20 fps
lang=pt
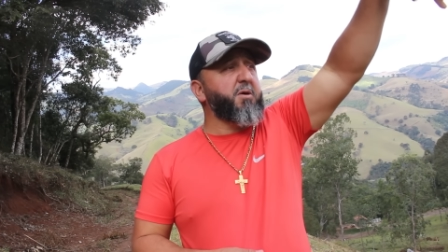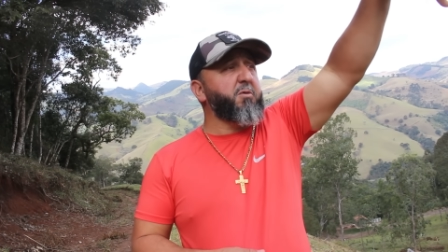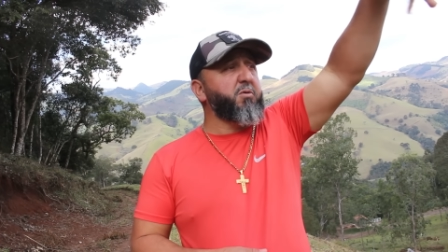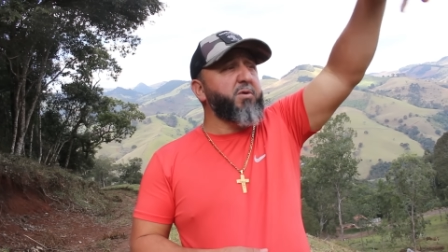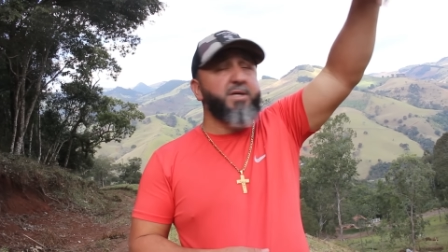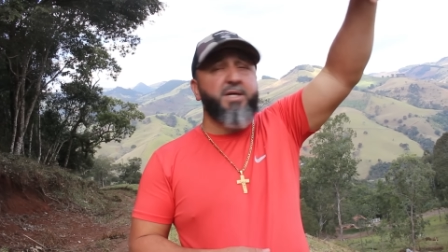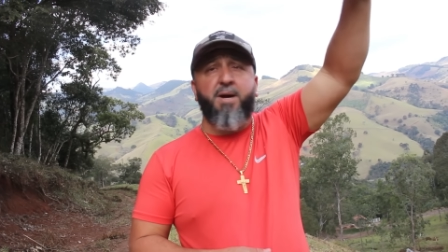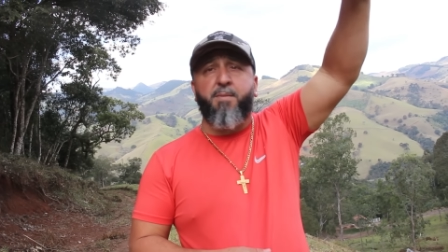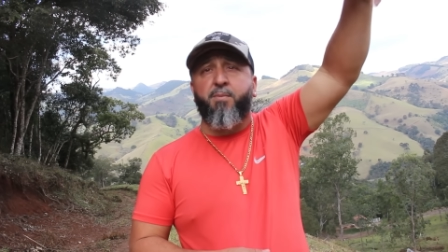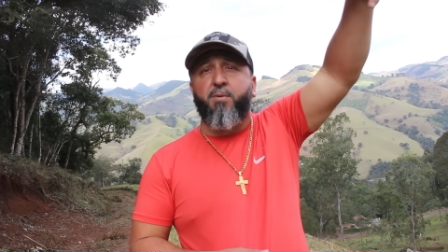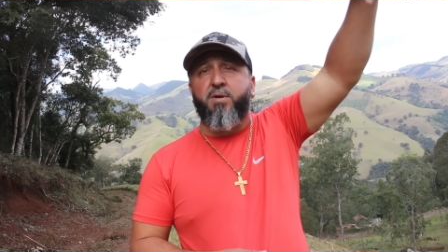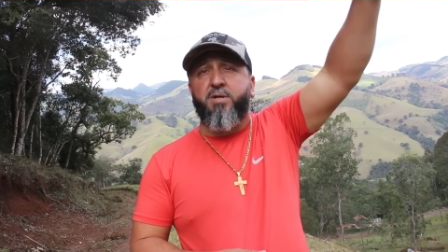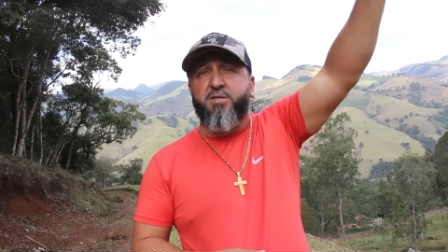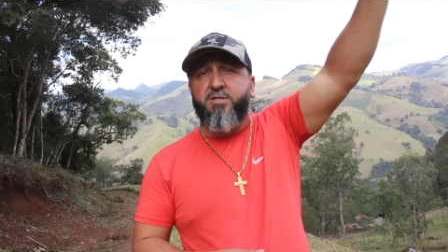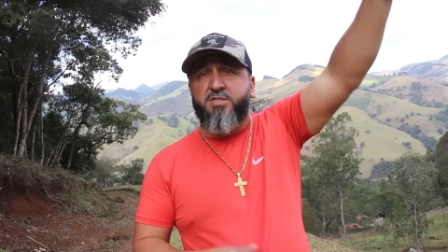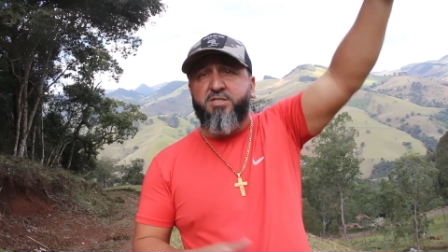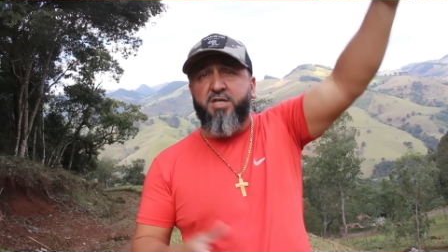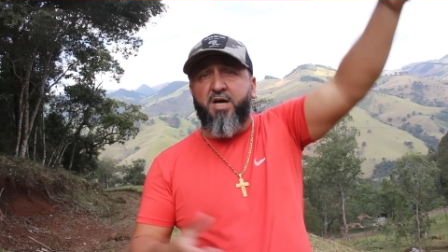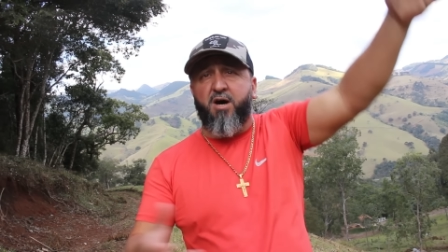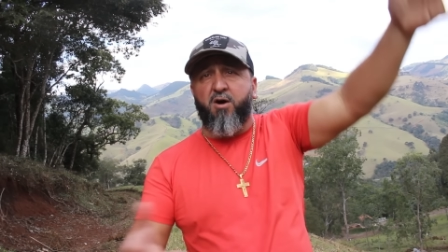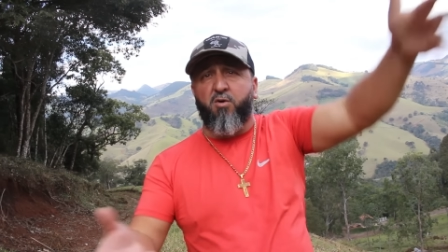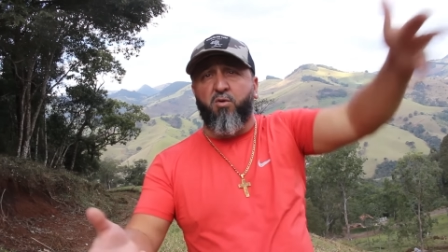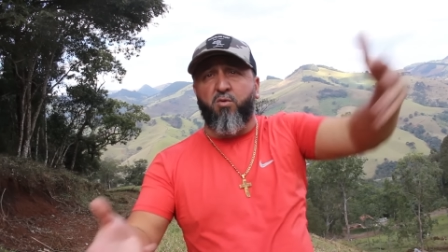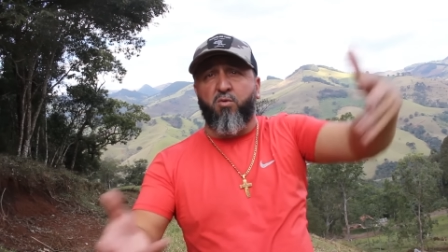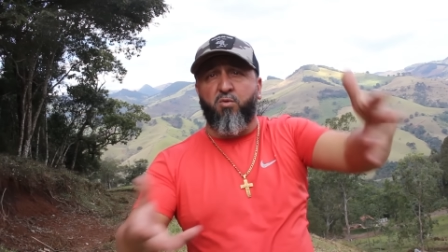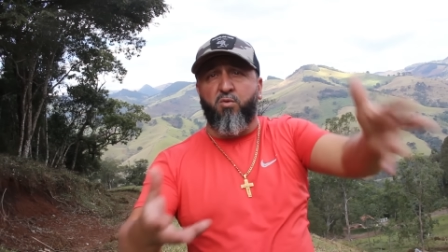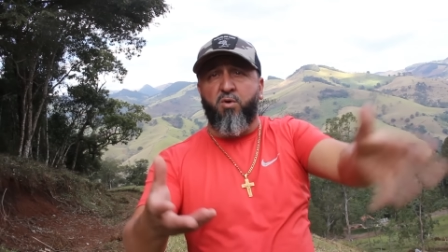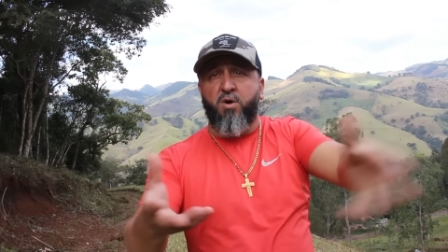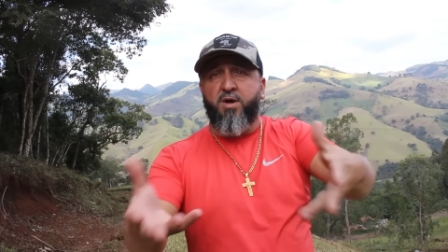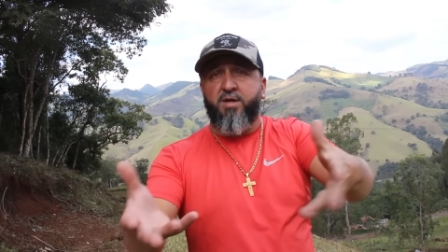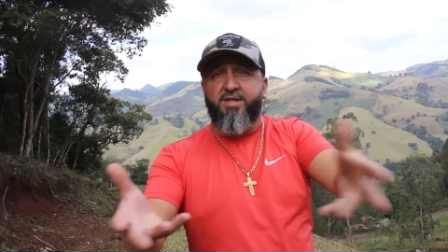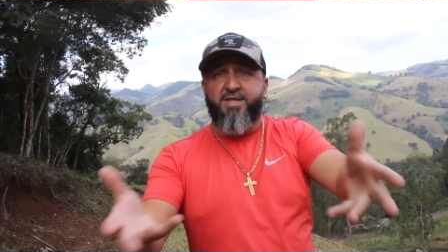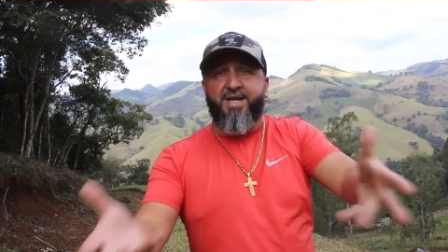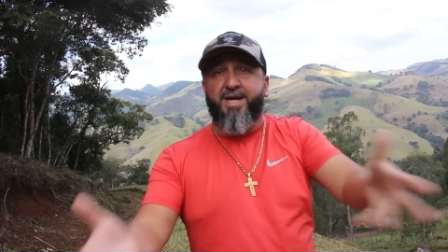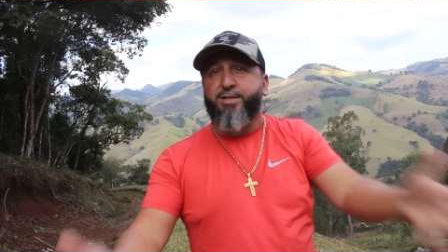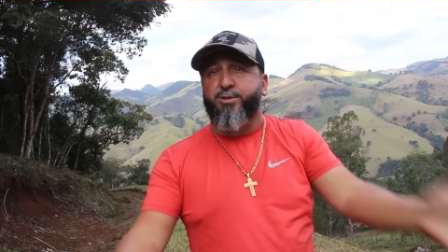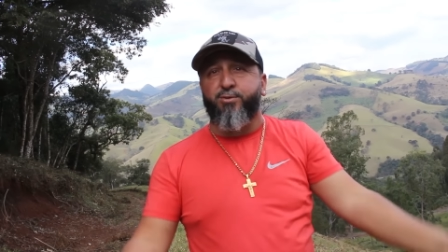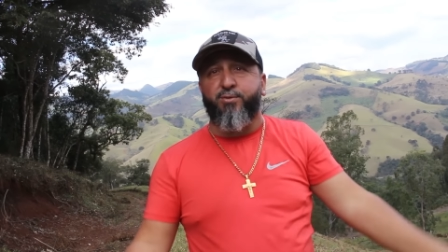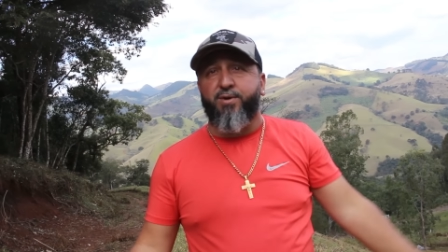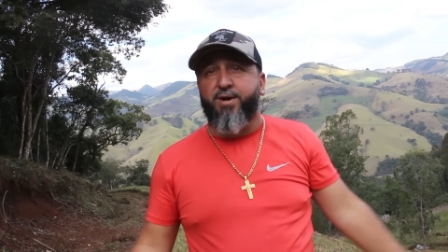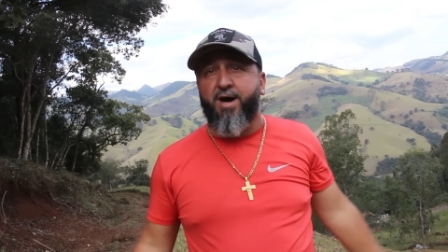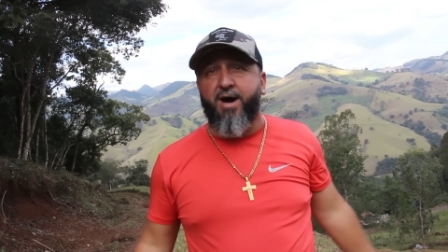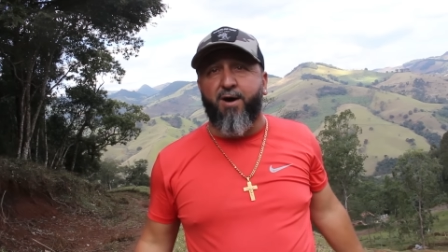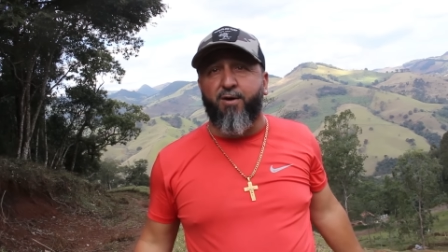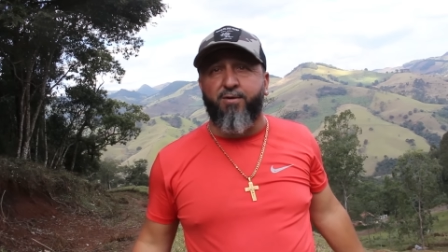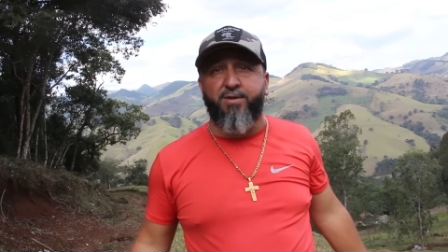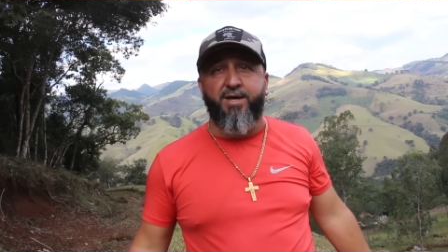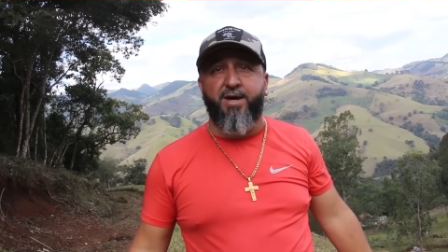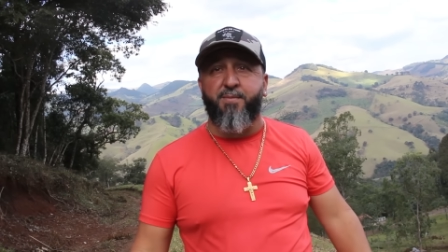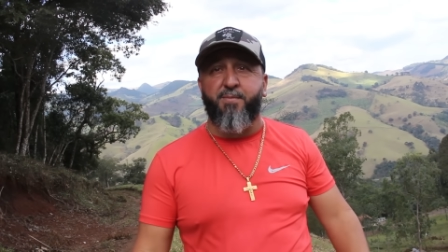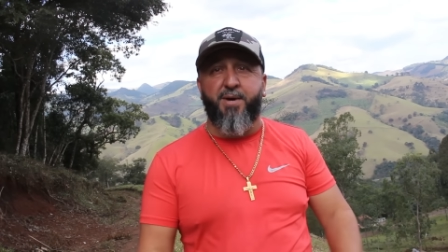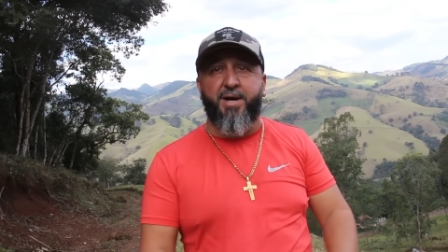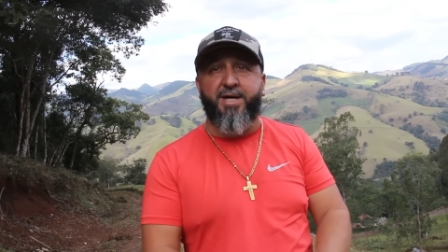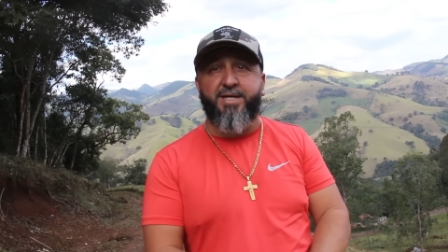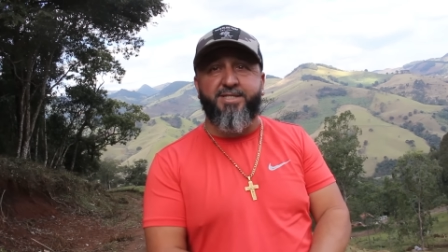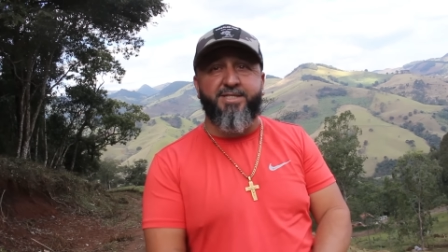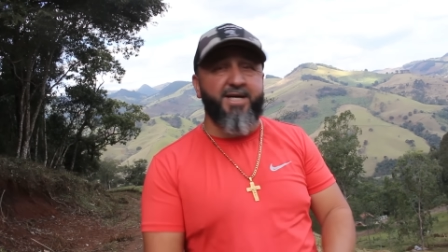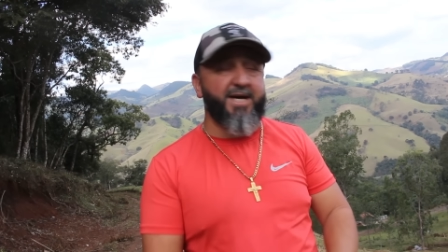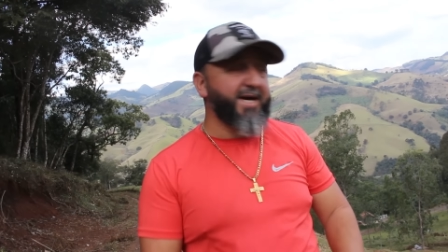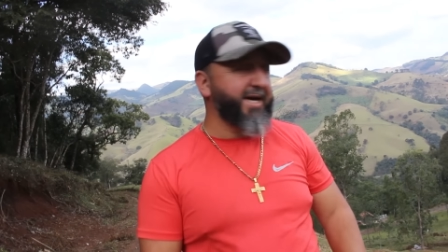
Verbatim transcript: a única poluição natural, né? É, é Mas que